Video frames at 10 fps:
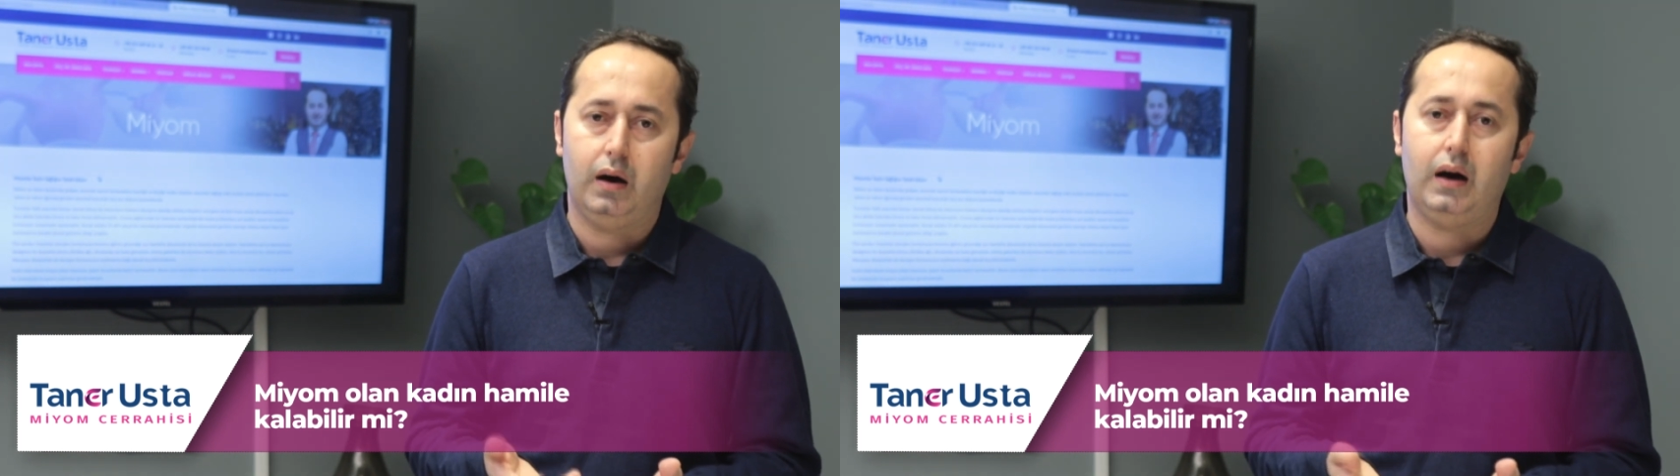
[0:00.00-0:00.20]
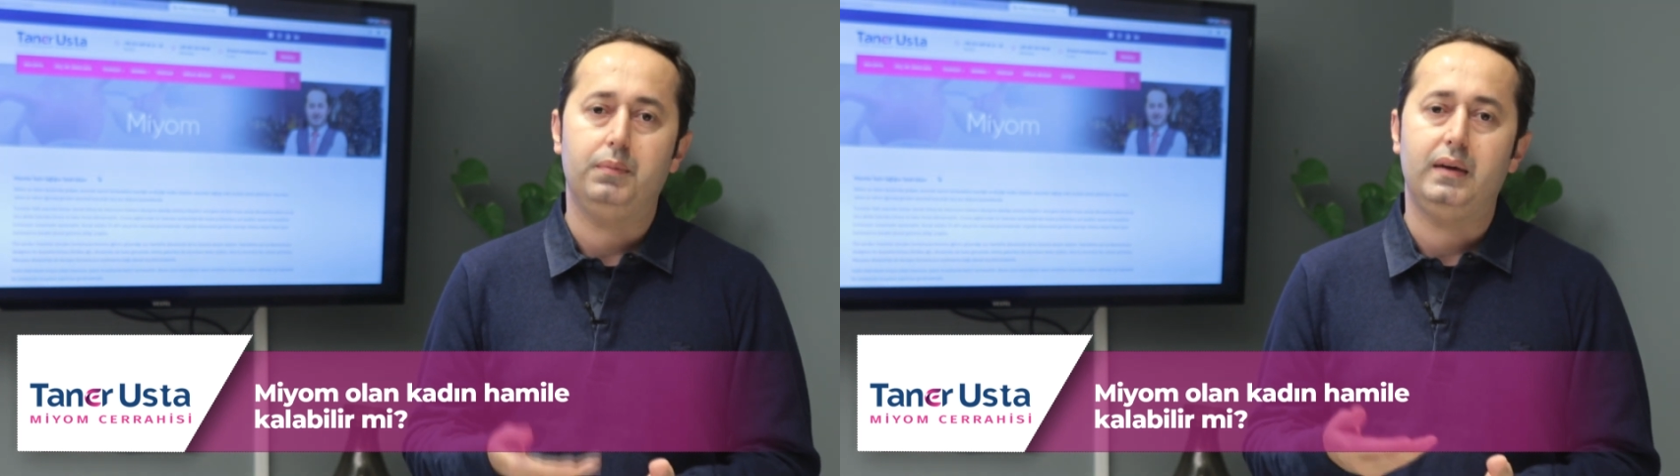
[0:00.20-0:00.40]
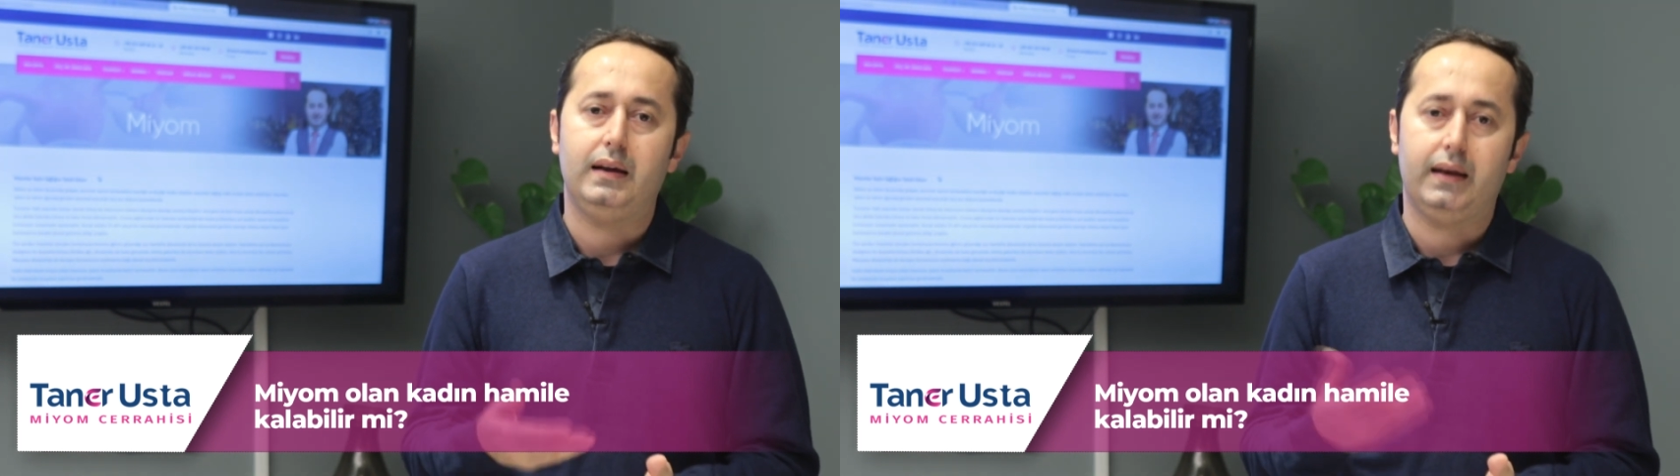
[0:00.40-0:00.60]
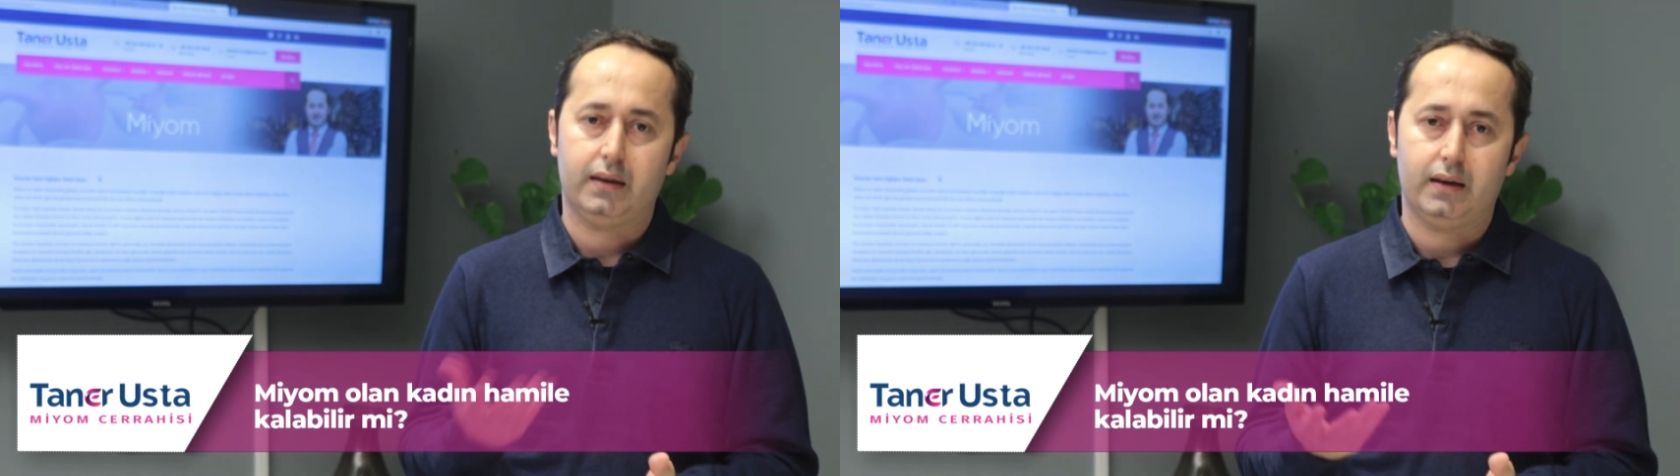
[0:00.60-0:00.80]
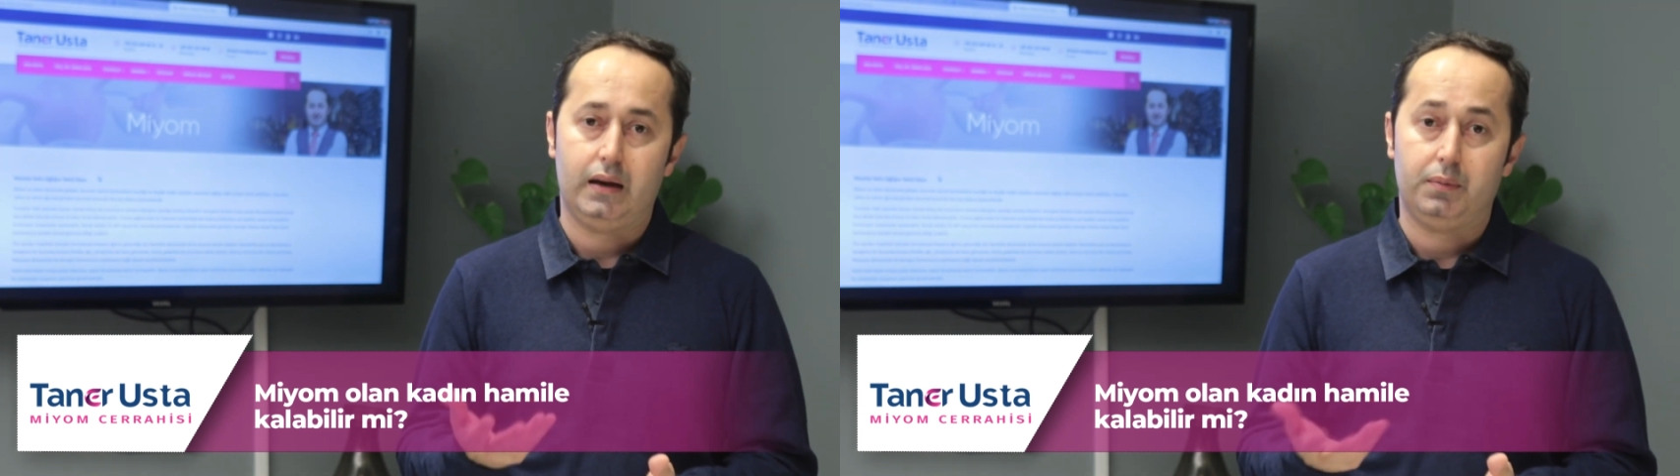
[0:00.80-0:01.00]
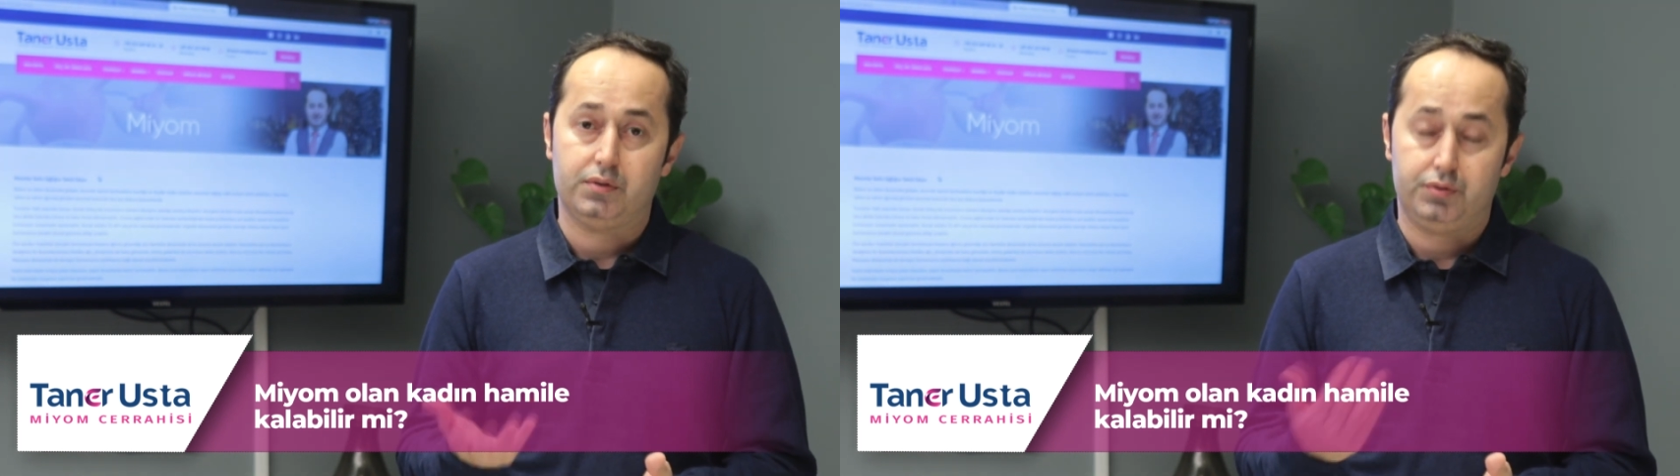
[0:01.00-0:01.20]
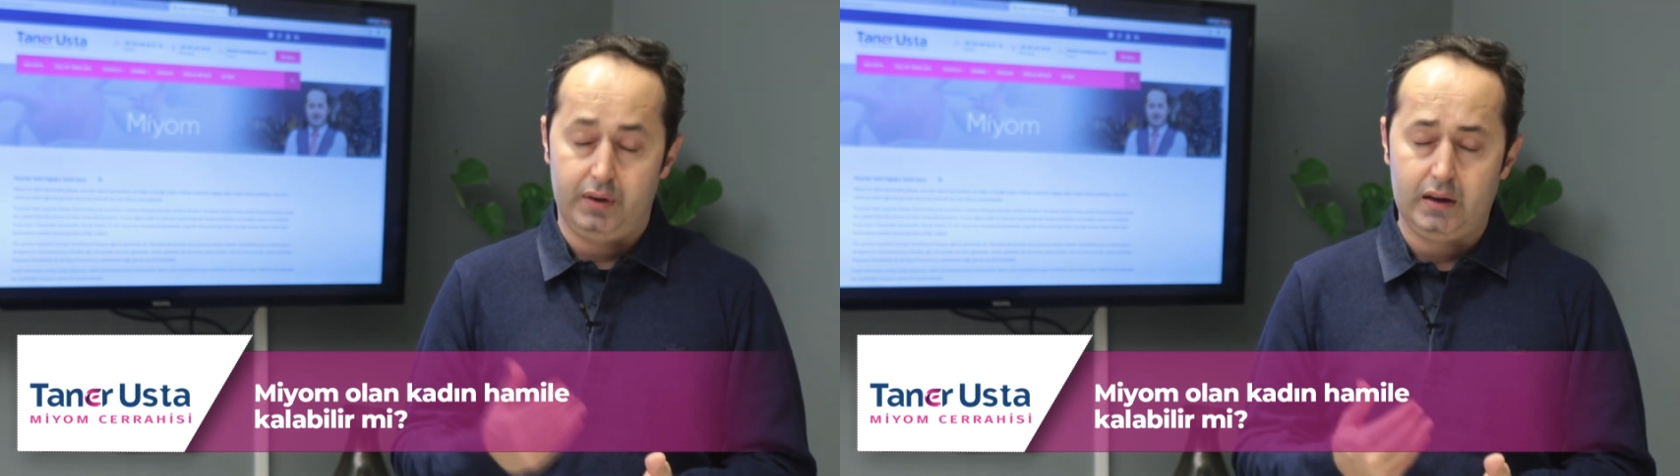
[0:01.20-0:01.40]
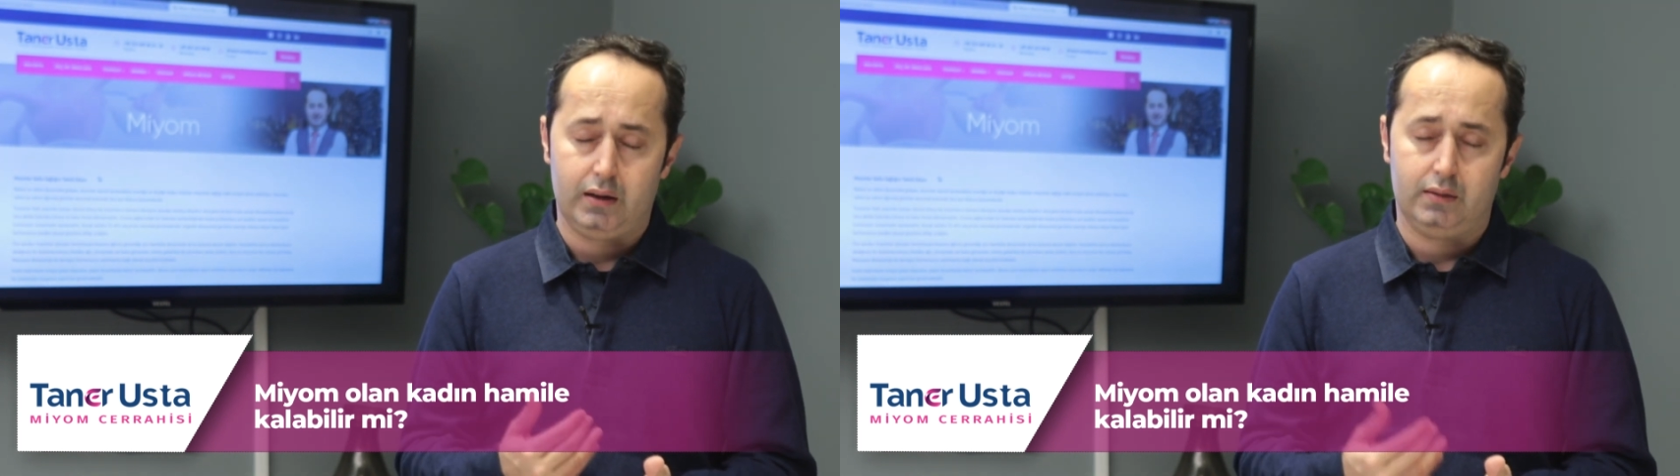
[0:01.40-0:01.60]
hamileliği engellemez.
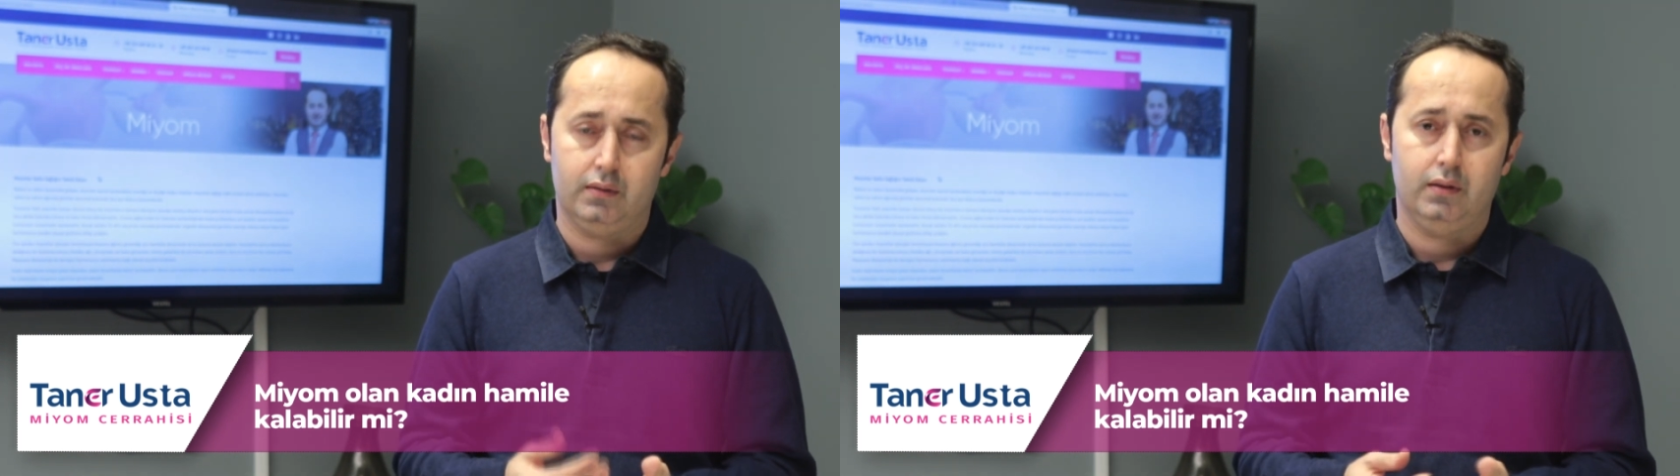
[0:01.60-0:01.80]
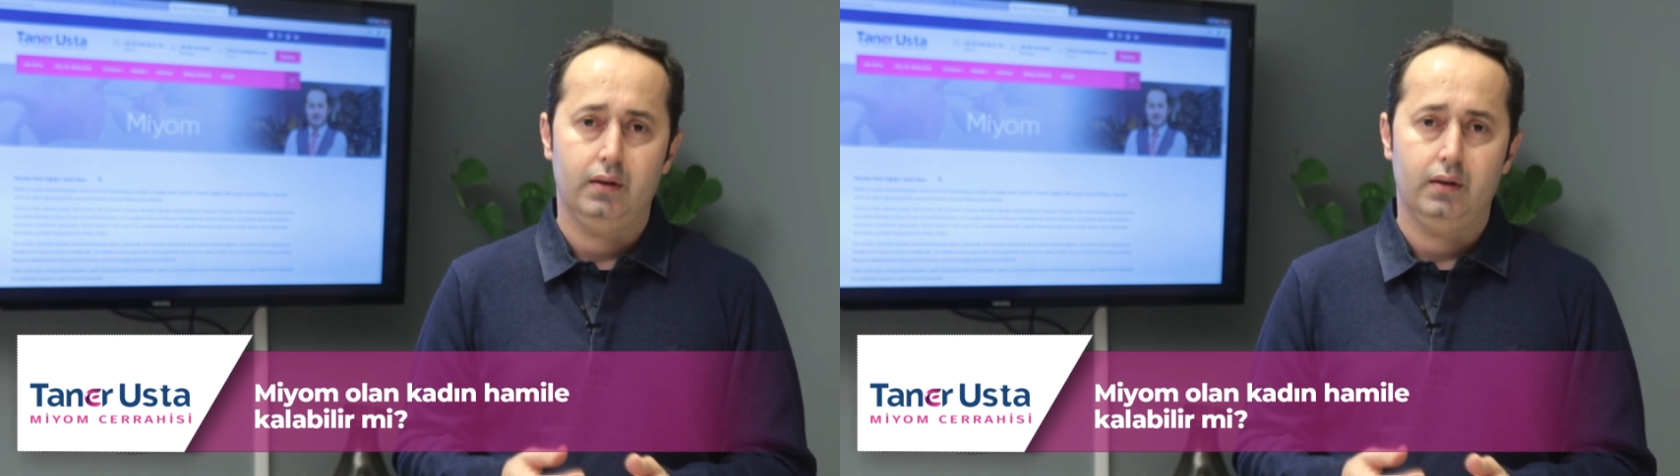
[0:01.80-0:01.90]
Fakat